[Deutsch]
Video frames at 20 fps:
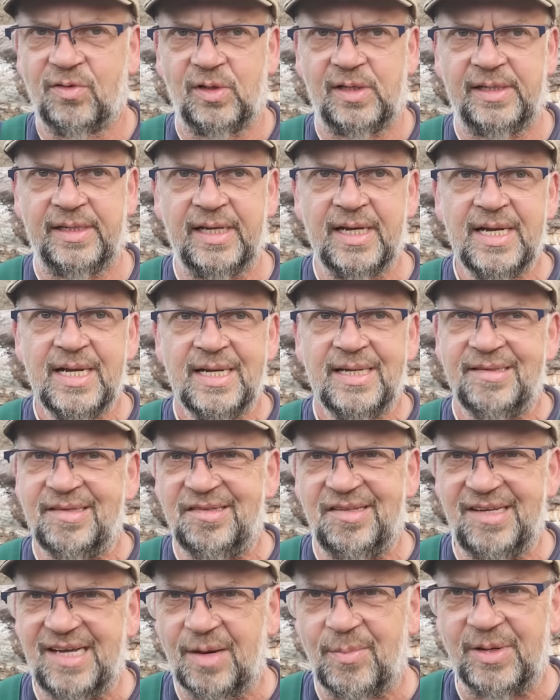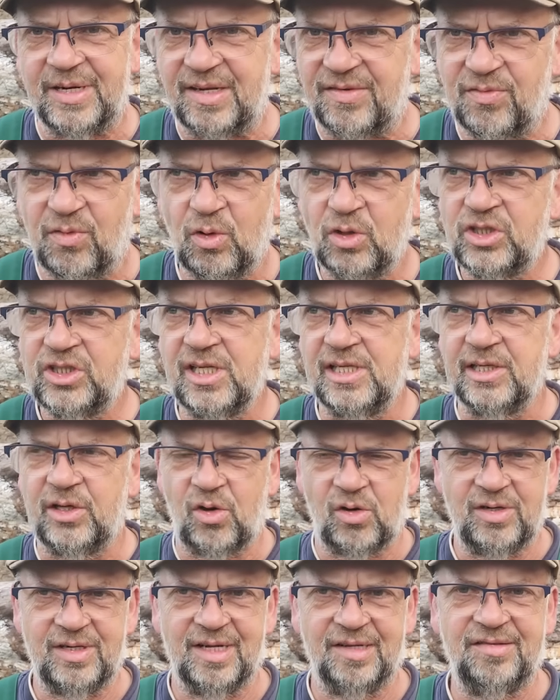wollen, die sich aber nicht vorstellen
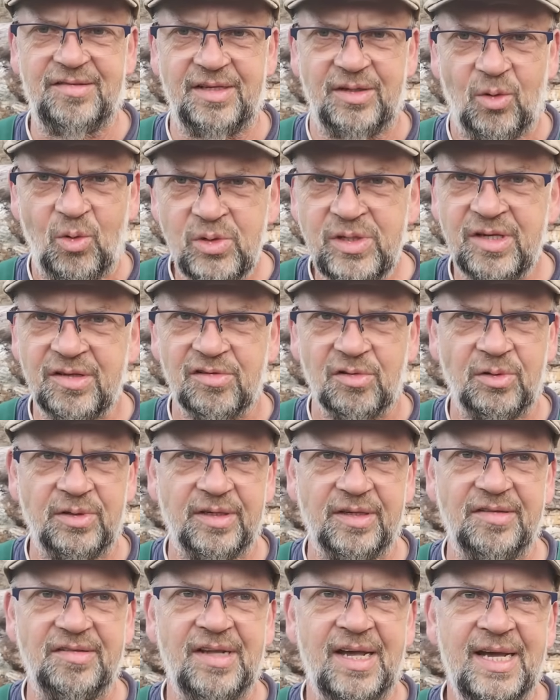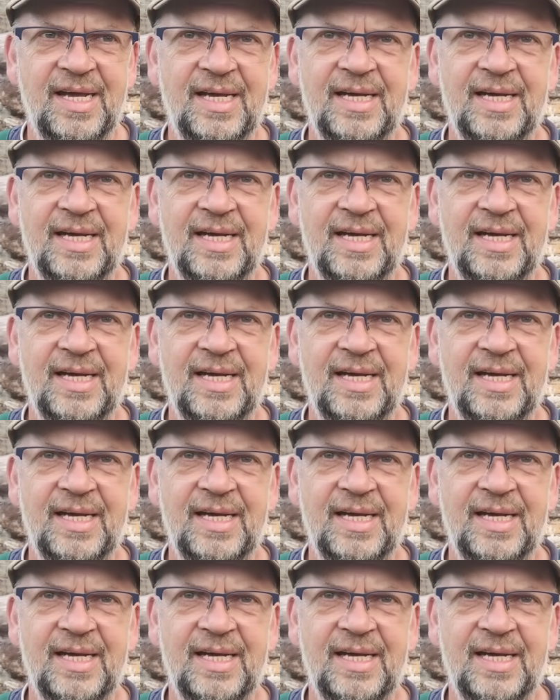können, dass das ungesund ist.